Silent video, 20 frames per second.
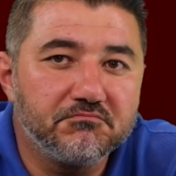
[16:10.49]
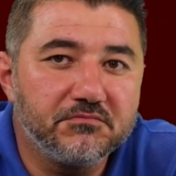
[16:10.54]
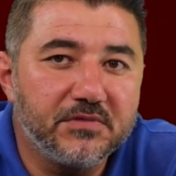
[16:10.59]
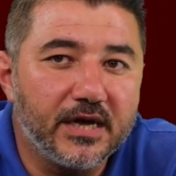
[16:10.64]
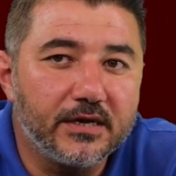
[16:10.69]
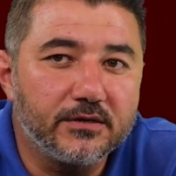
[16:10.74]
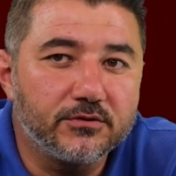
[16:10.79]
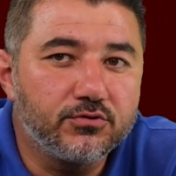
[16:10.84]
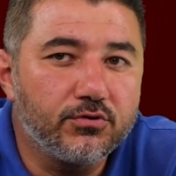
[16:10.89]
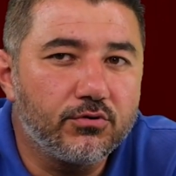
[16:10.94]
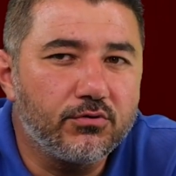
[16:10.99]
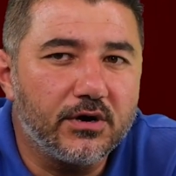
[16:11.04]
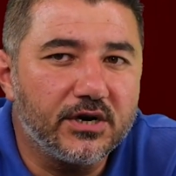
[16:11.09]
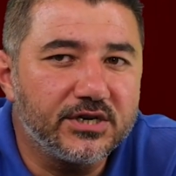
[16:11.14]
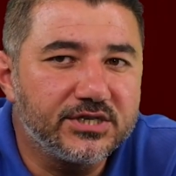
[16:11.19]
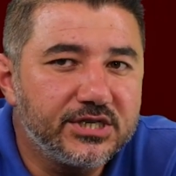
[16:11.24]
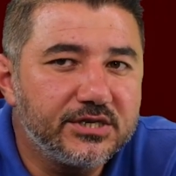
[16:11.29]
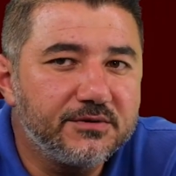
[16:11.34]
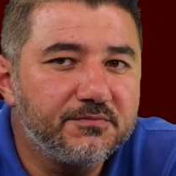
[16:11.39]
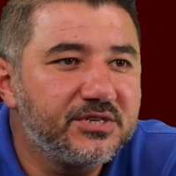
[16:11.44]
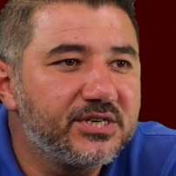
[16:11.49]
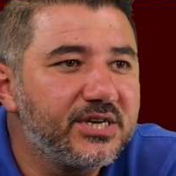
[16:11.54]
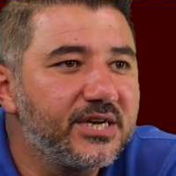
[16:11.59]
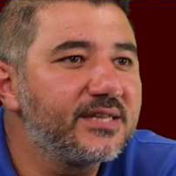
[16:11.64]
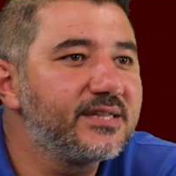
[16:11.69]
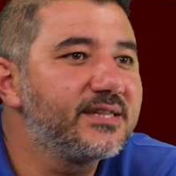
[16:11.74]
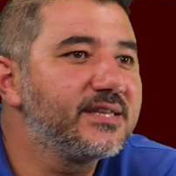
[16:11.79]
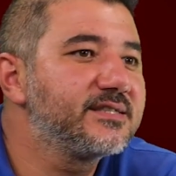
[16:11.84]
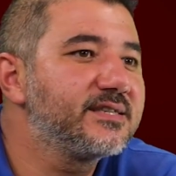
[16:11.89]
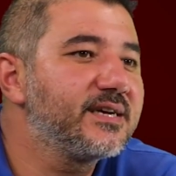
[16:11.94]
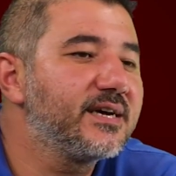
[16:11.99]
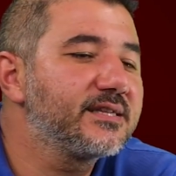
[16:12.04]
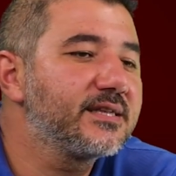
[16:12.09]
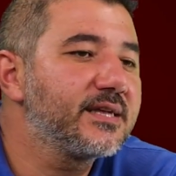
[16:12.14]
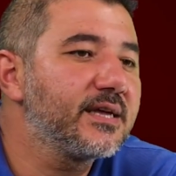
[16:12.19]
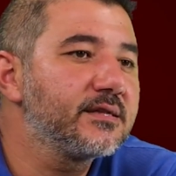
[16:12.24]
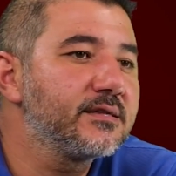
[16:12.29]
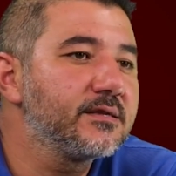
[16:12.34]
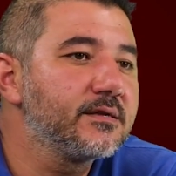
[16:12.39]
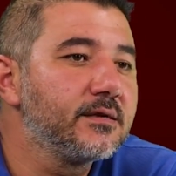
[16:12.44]
yani çok açık bir şekilde
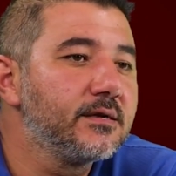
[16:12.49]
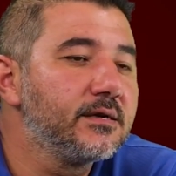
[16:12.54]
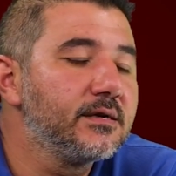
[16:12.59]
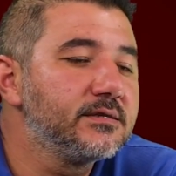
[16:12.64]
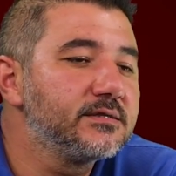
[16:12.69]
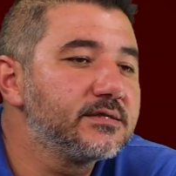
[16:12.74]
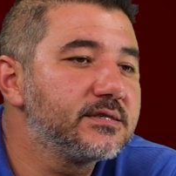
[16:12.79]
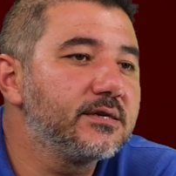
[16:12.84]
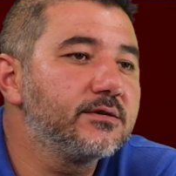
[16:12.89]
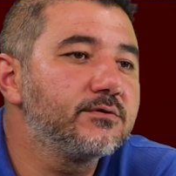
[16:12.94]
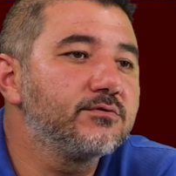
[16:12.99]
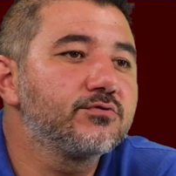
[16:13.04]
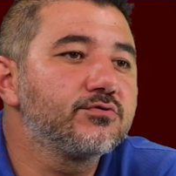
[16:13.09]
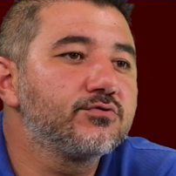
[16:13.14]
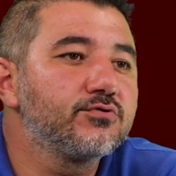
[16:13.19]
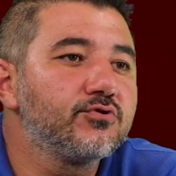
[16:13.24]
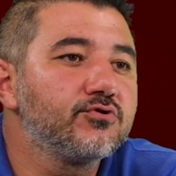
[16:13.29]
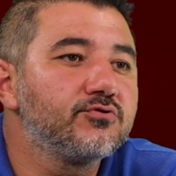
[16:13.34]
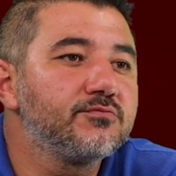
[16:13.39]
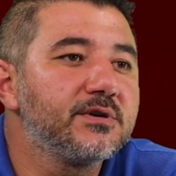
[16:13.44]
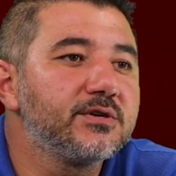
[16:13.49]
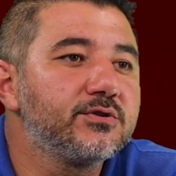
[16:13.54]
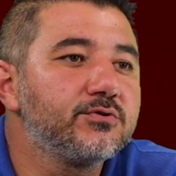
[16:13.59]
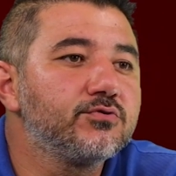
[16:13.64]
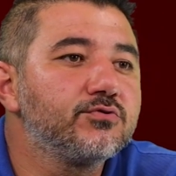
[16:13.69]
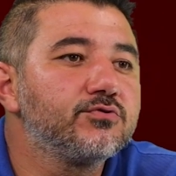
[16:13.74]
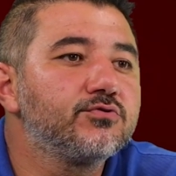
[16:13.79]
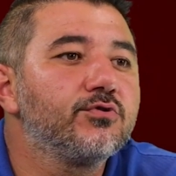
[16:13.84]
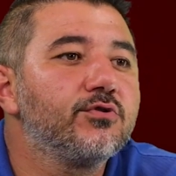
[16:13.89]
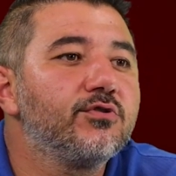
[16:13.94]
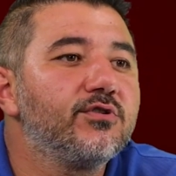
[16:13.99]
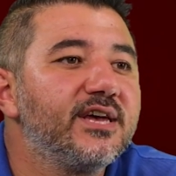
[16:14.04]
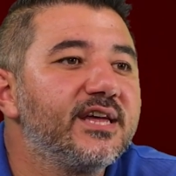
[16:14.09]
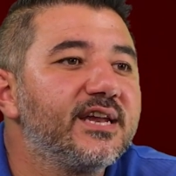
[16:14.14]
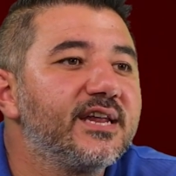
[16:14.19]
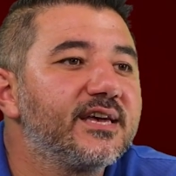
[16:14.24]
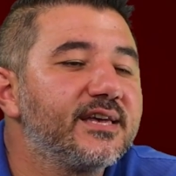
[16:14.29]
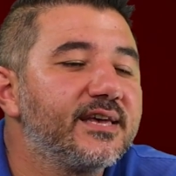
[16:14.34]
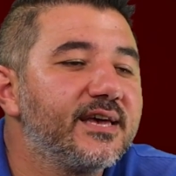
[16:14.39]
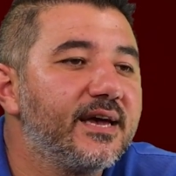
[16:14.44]
zaten Sayın Dursun Özbek şunu
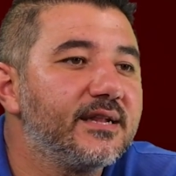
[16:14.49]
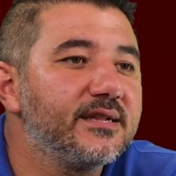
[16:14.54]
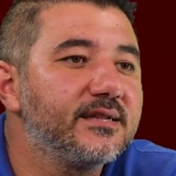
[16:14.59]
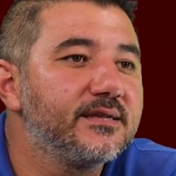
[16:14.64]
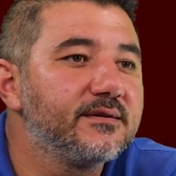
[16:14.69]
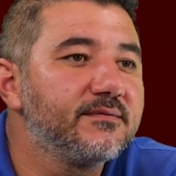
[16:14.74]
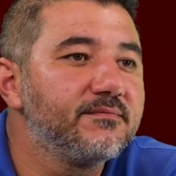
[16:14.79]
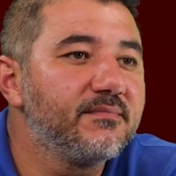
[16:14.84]
söyleyerek geldi.